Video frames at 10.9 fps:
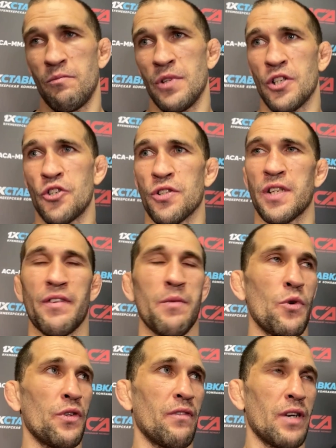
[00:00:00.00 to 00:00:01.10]
мы еще со
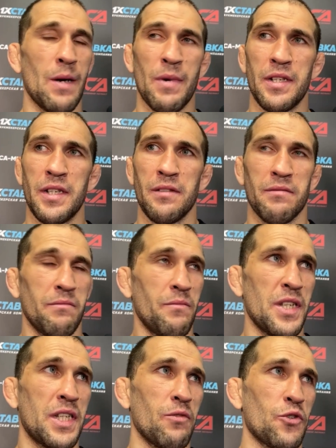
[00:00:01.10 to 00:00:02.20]
времен М1
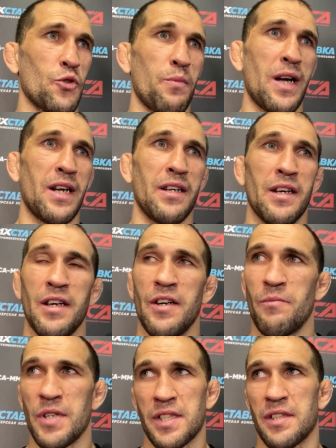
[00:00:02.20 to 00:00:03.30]
вместе выступали,
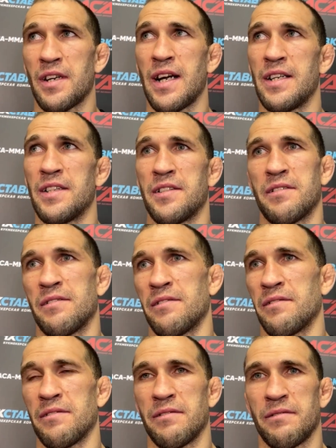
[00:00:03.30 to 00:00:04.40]
вместе дрались
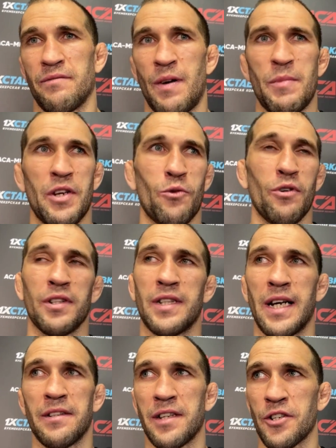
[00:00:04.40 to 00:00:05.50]
в Америку
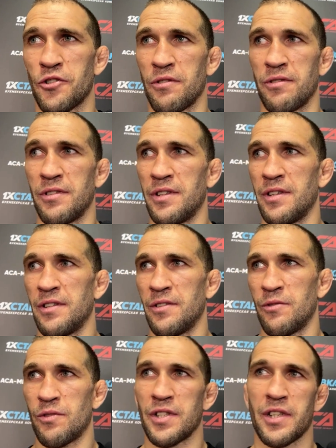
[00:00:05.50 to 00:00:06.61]
летали, так что
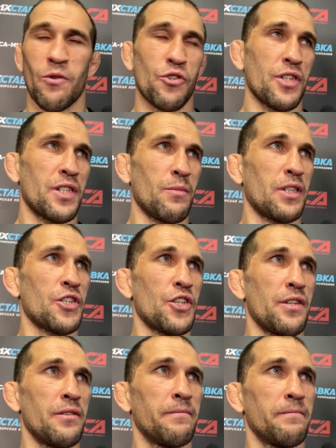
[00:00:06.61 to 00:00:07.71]
у нас хорошие с ним
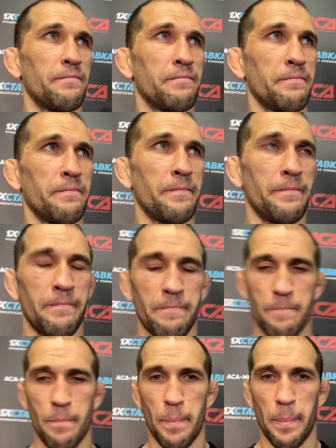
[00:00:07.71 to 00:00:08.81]
отношения. Александр,
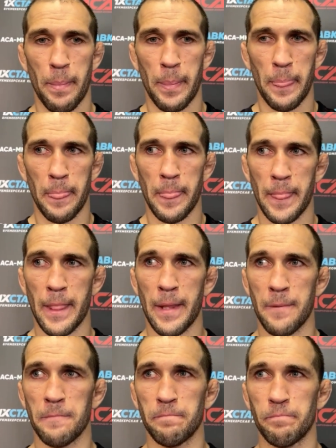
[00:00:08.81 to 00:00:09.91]
сейчас у вас такая встреча
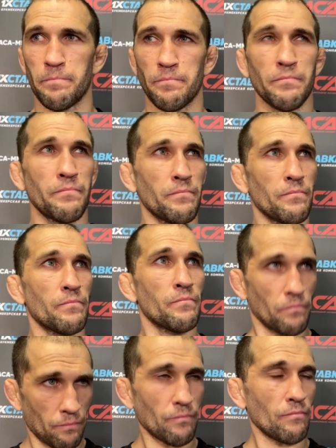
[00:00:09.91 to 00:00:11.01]
произошла с Магомедом и с Исмаилом,
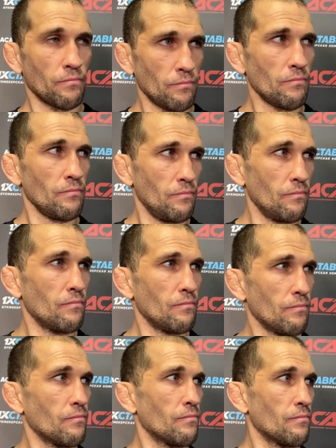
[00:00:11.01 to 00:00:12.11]
достаточно теплая,
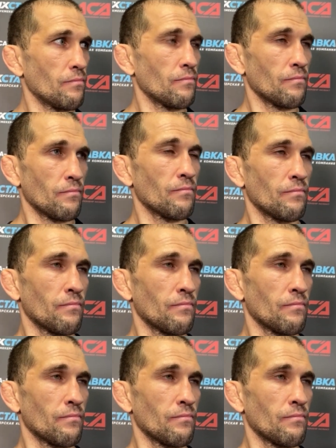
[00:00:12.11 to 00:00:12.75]
обнялись, пообщались.